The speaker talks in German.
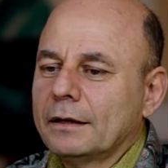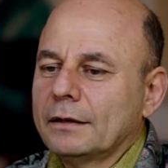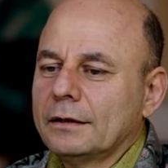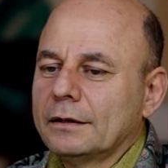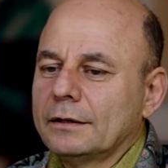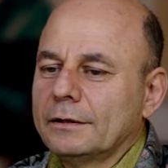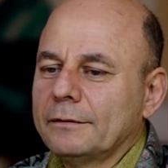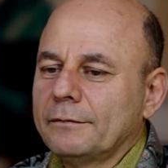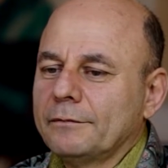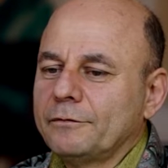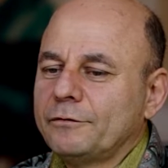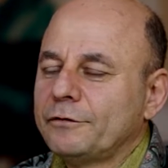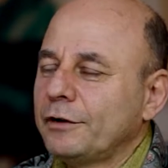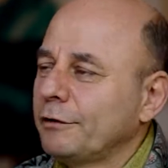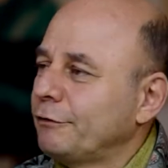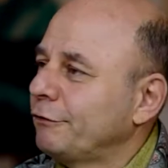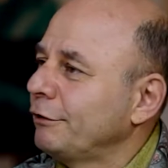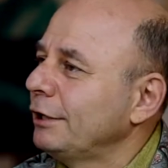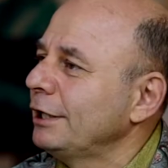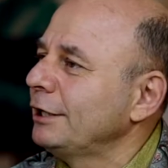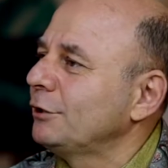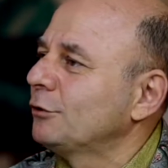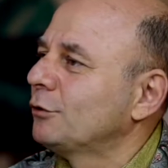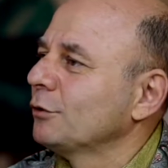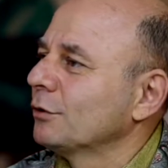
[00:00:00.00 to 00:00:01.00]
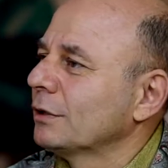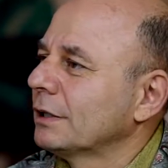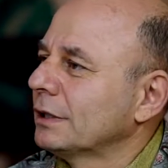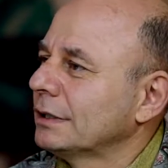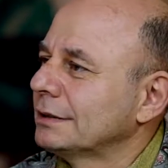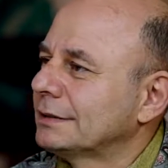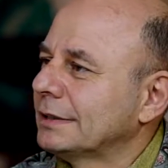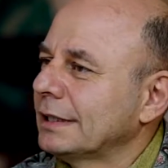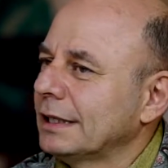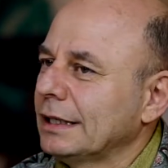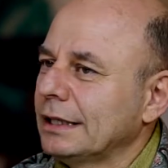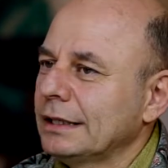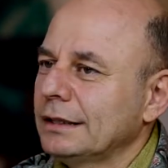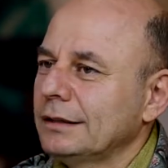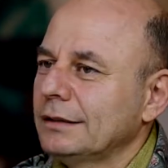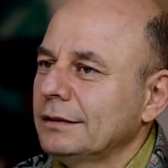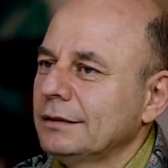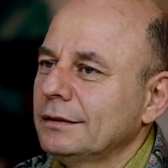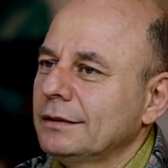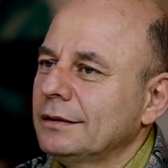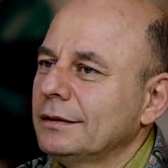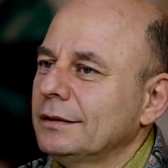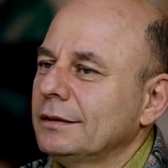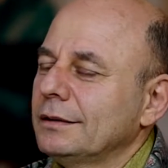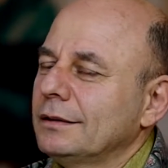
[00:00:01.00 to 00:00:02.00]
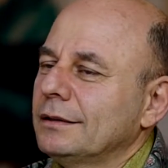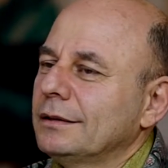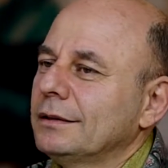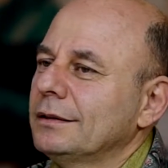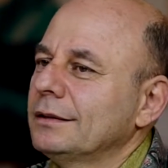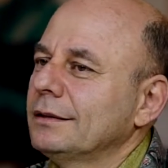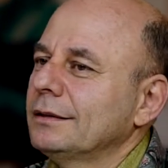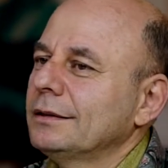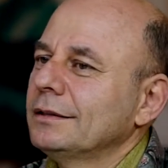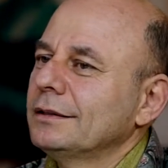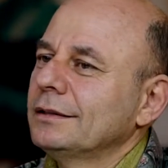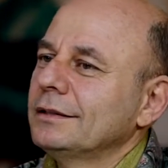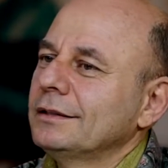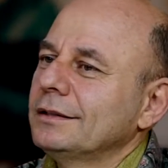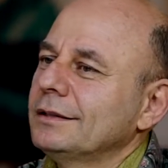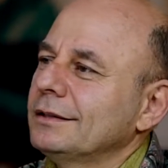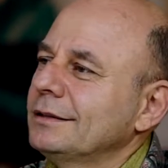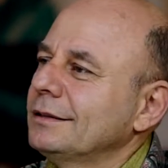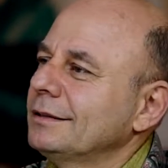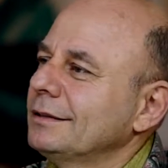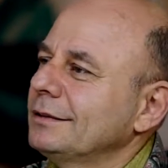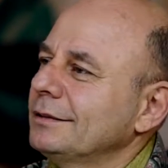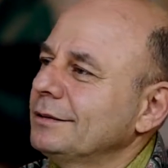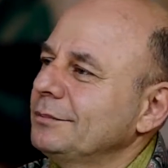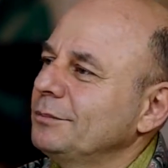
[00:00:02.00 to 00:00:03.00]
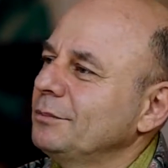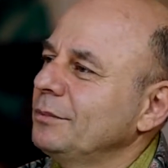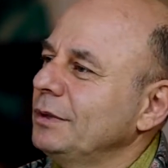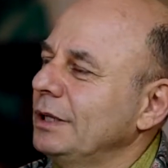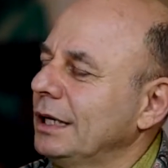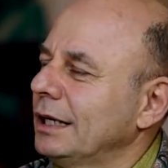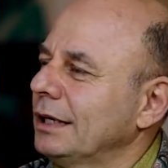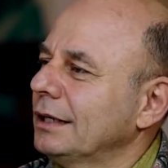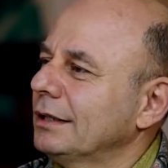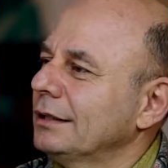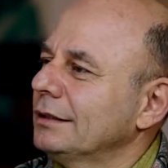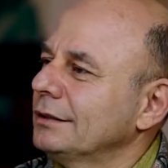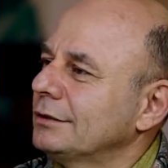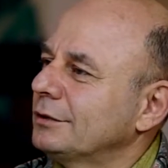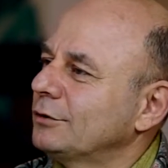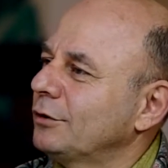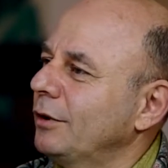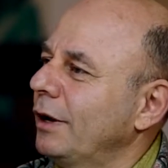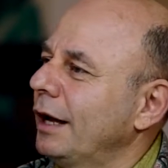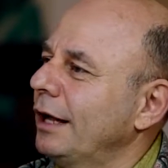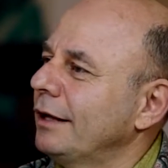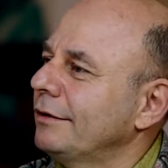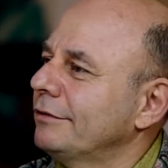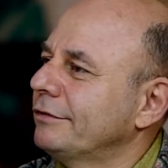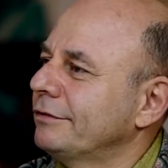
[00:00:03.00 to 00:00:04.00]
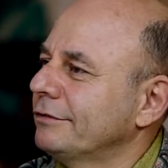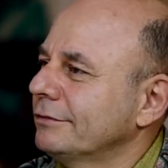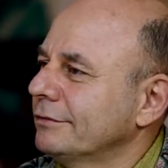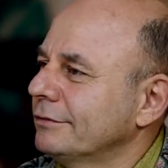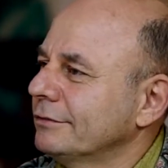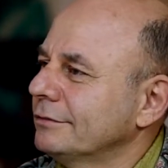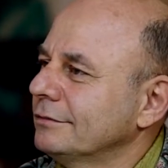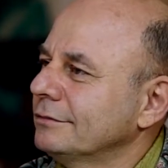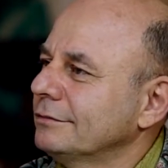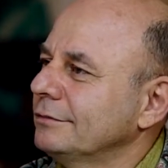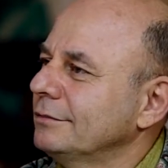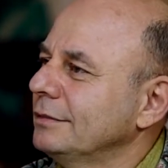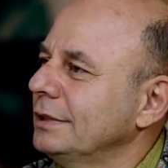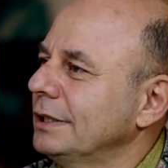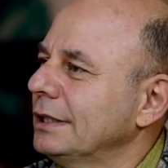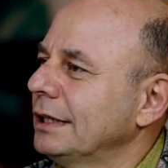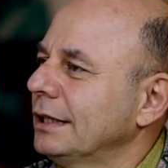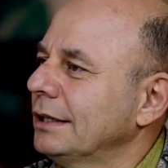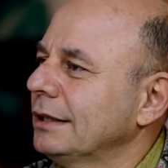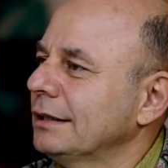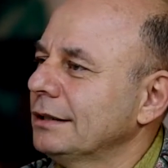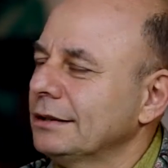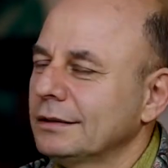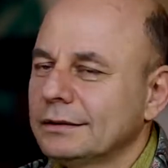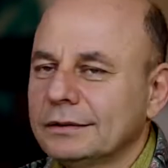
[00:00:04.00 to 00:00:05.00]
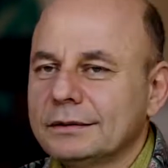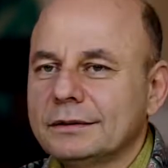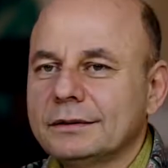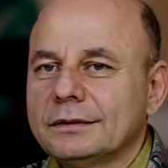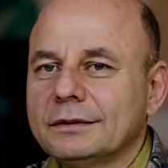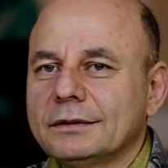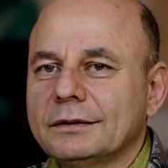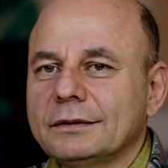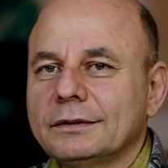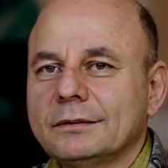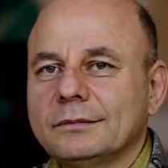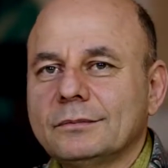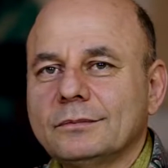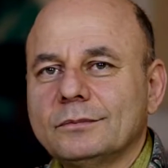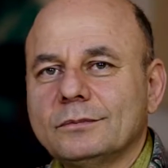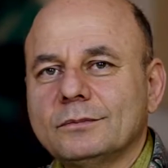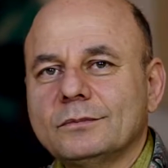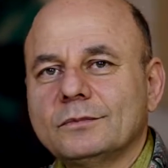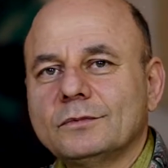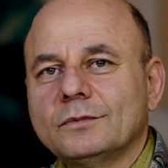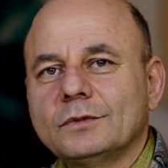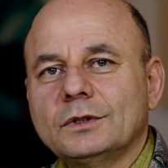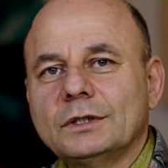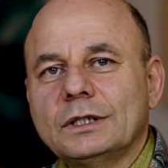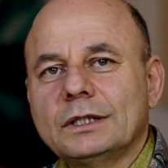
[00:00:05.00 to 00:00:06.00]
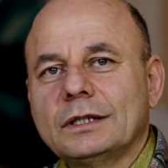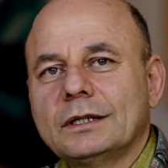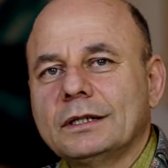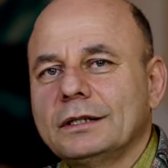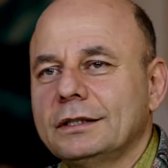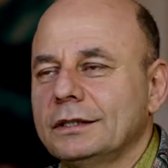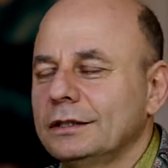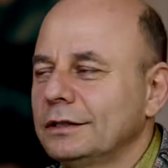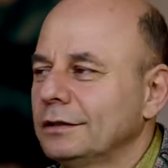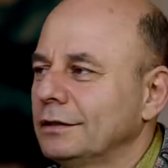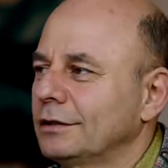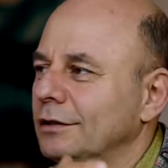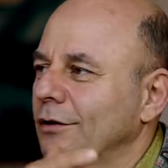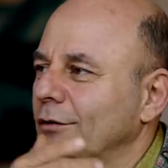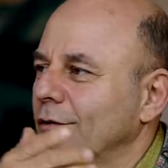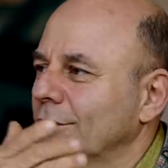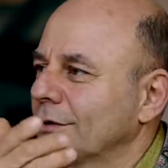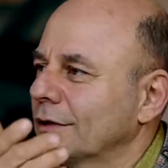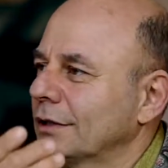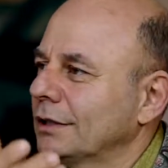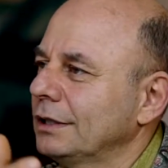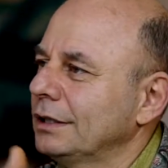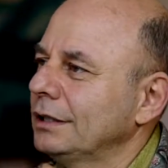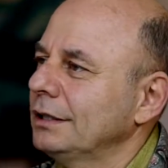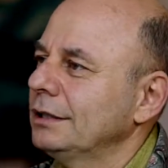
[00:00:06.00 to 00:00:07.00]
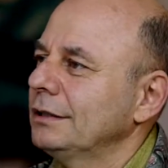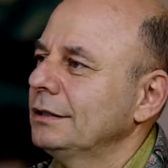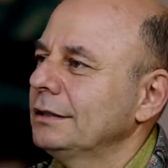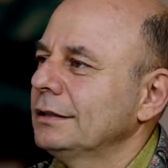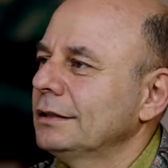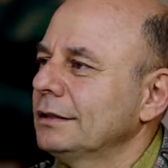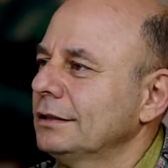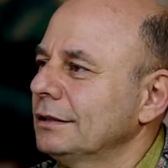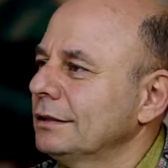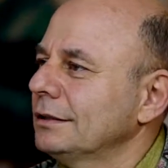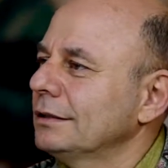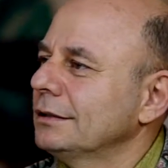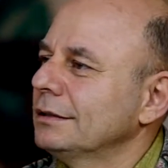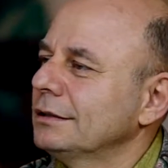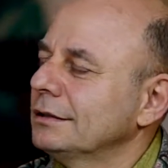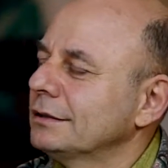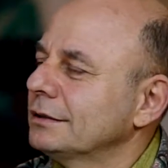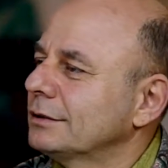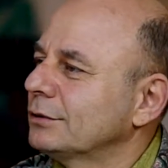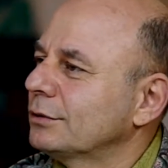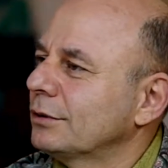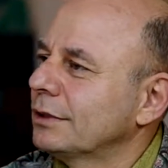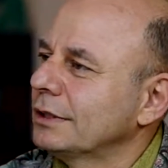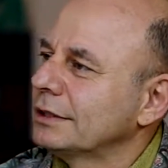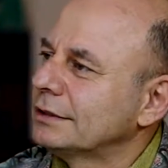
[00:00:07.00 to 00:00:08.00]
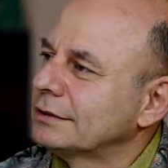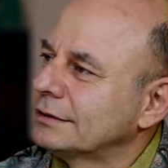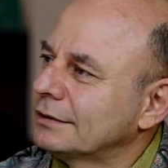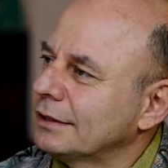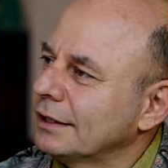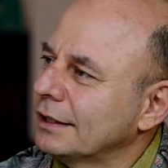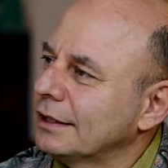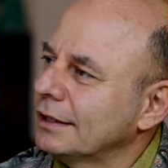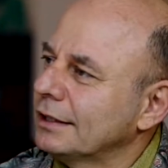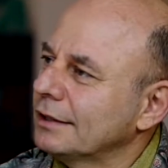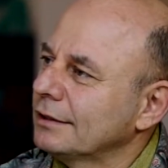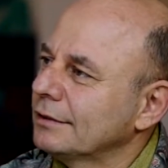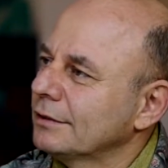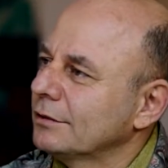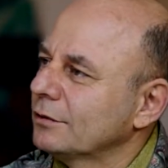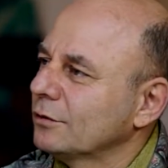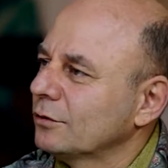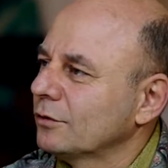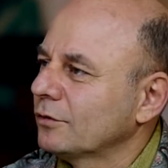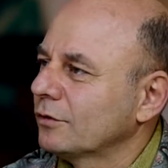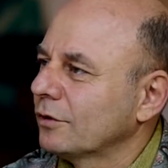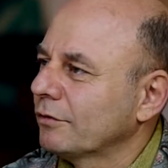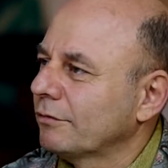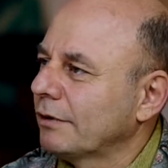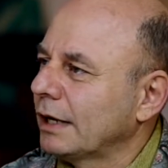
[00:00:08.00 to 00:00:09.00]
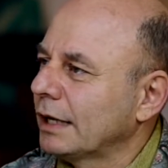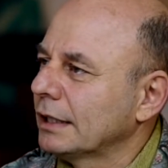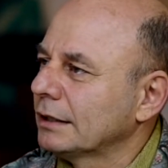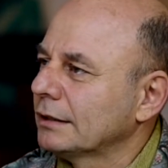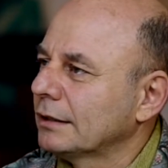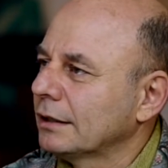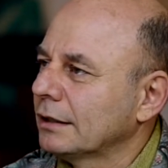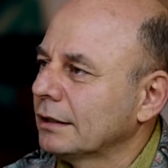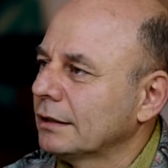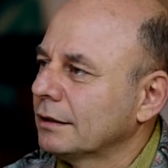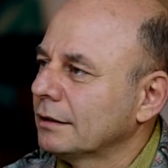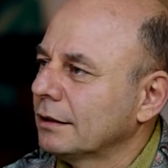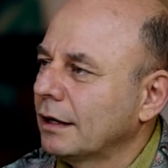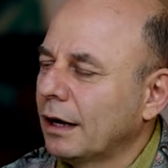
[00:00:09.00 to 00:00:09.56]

äh, Verpflichtung gesehen, äh, äh, mir zu helfen, mir ähm, ihre Ideologie äh, zu erzählen und so weiter.